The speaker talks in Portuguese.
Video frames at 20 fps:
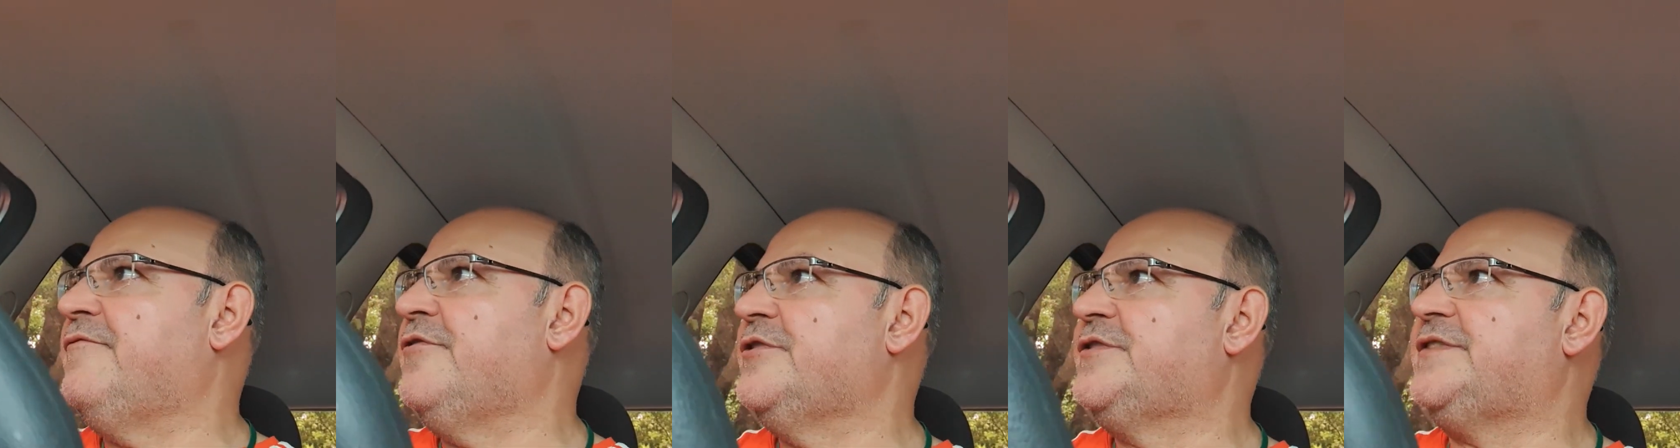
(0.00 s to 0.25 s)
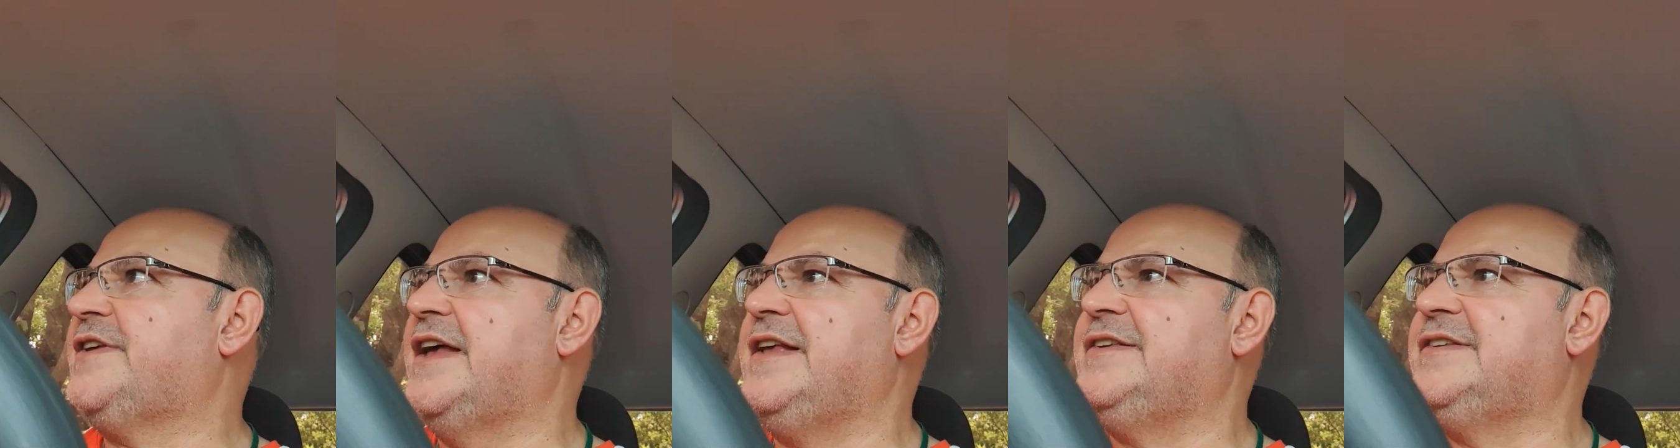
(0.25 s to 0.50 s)

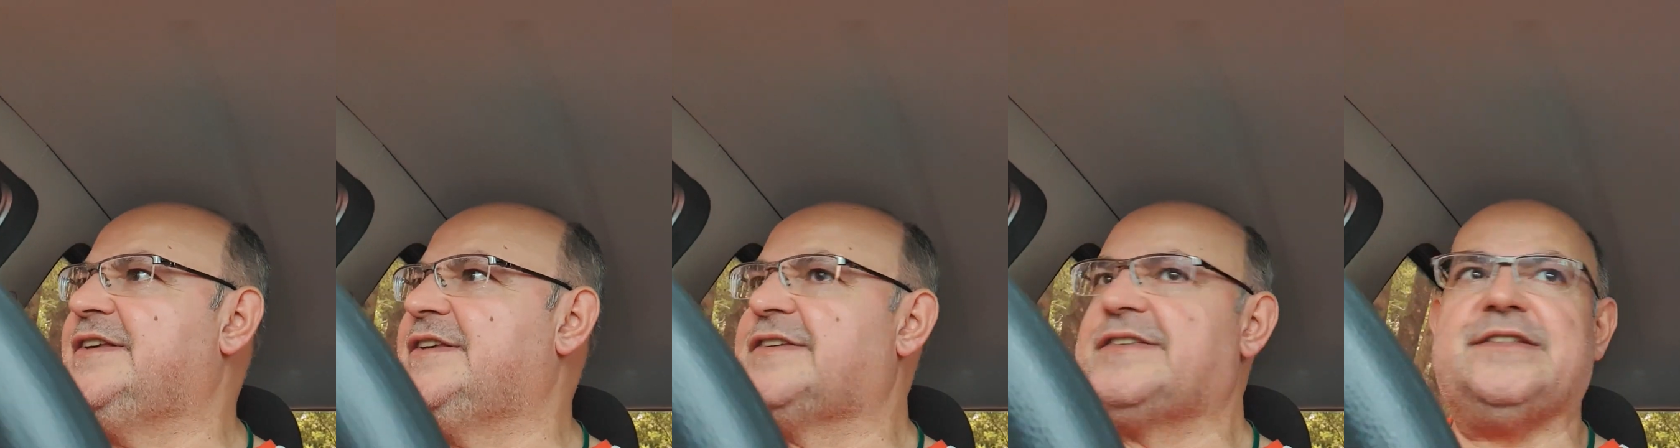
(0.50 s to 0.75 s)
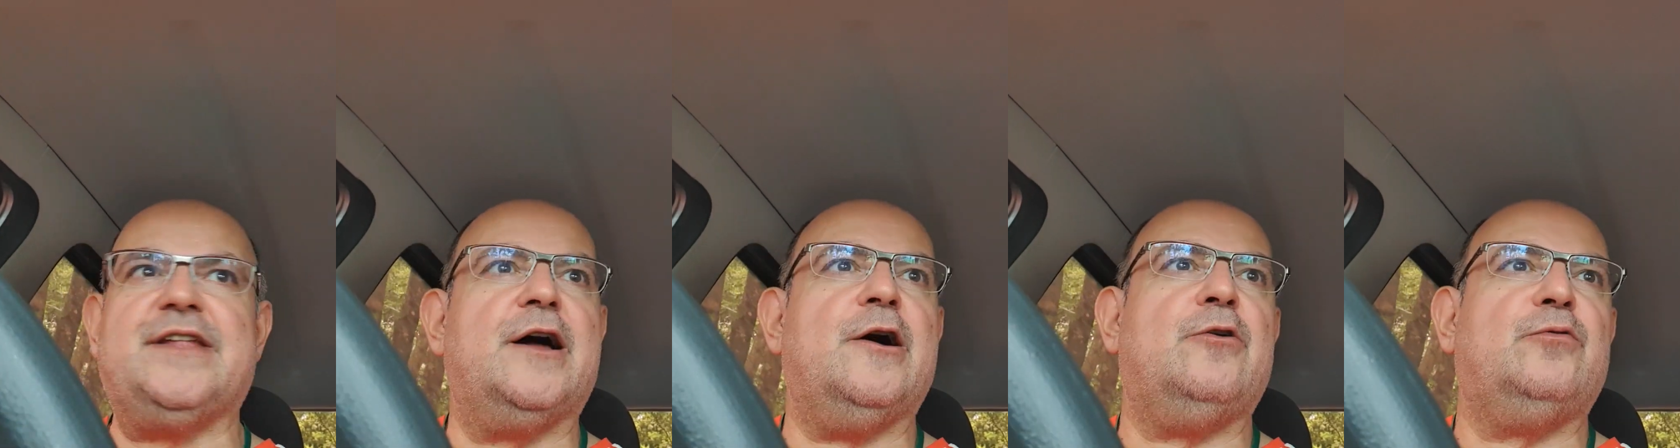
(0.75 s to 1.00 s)
vocês
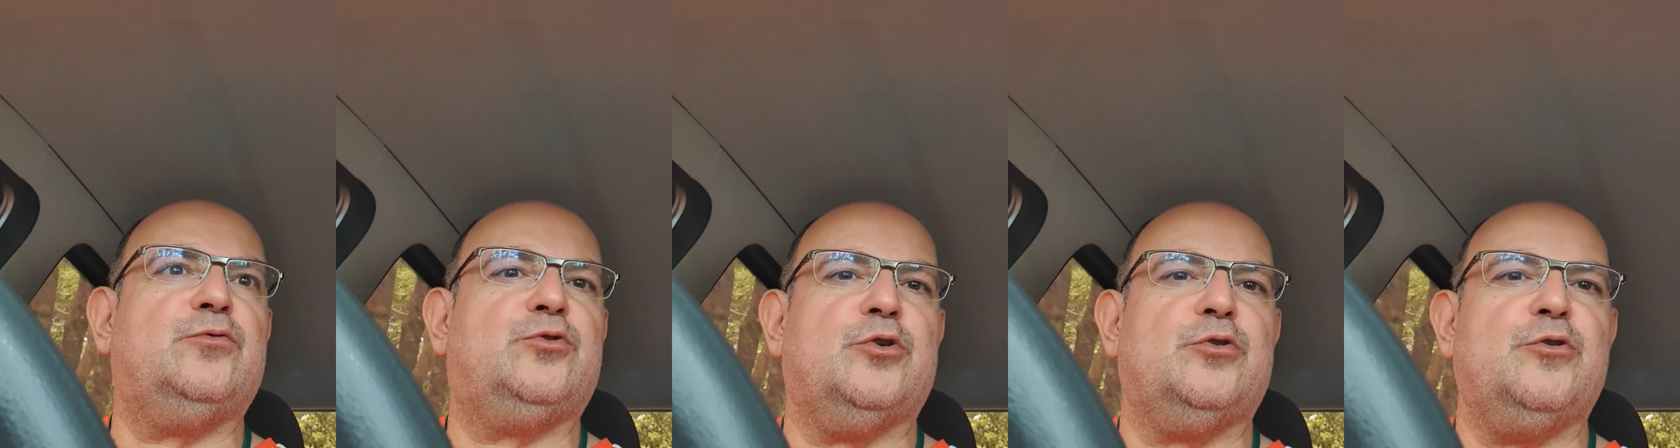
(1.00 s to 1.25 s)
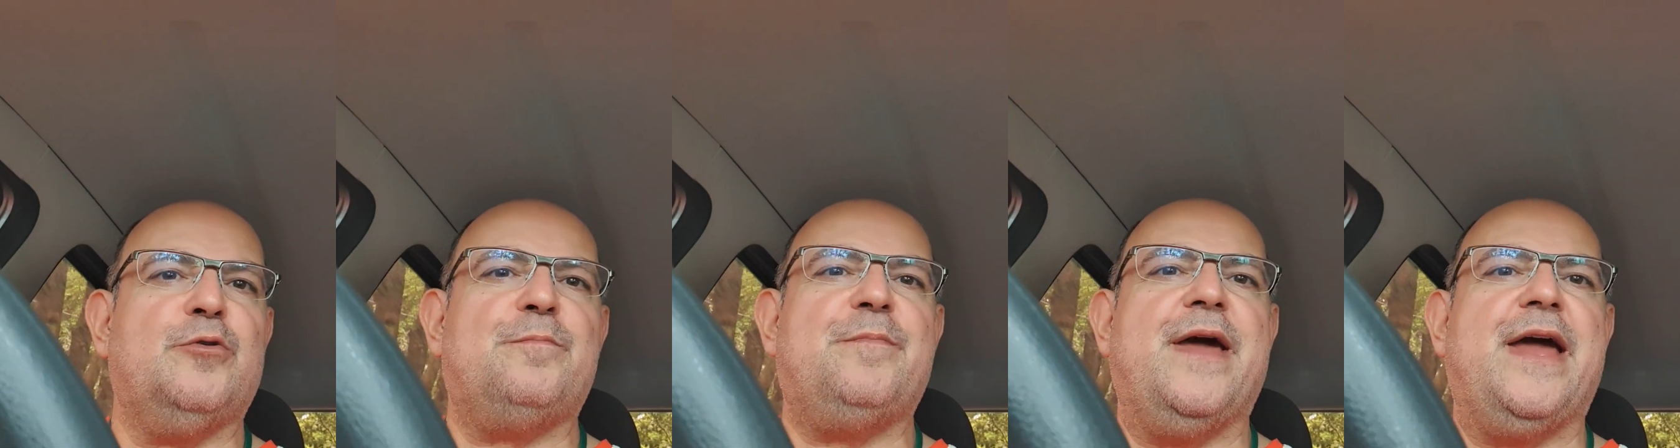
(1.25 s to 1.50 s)
estão?
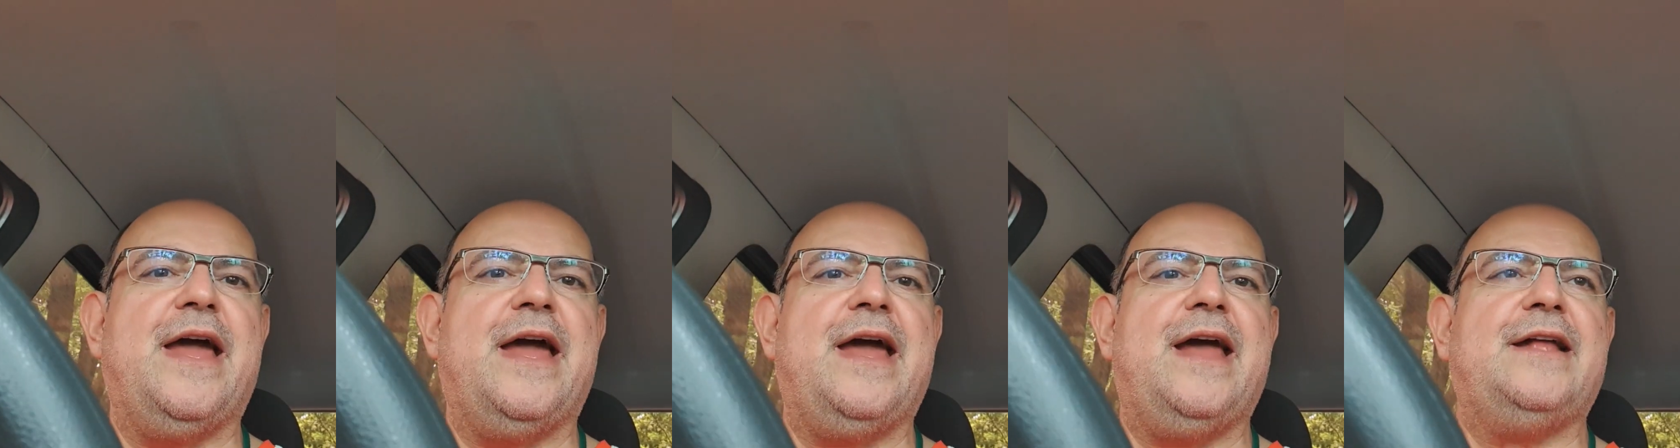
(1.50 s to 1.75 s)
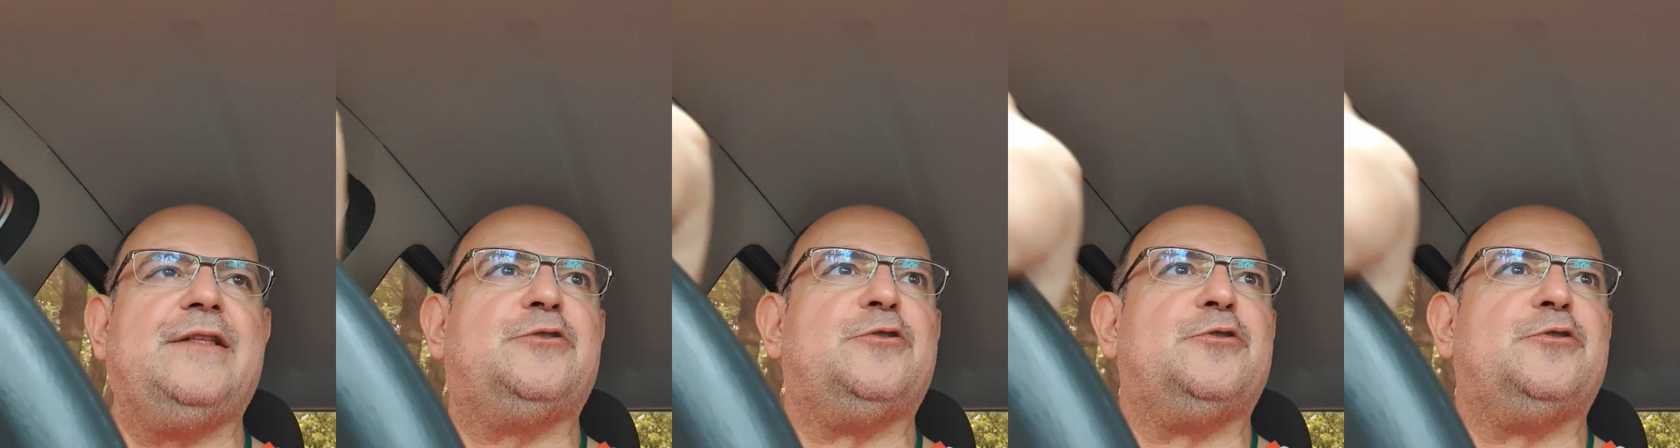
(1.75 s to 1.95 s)
Tudo bem?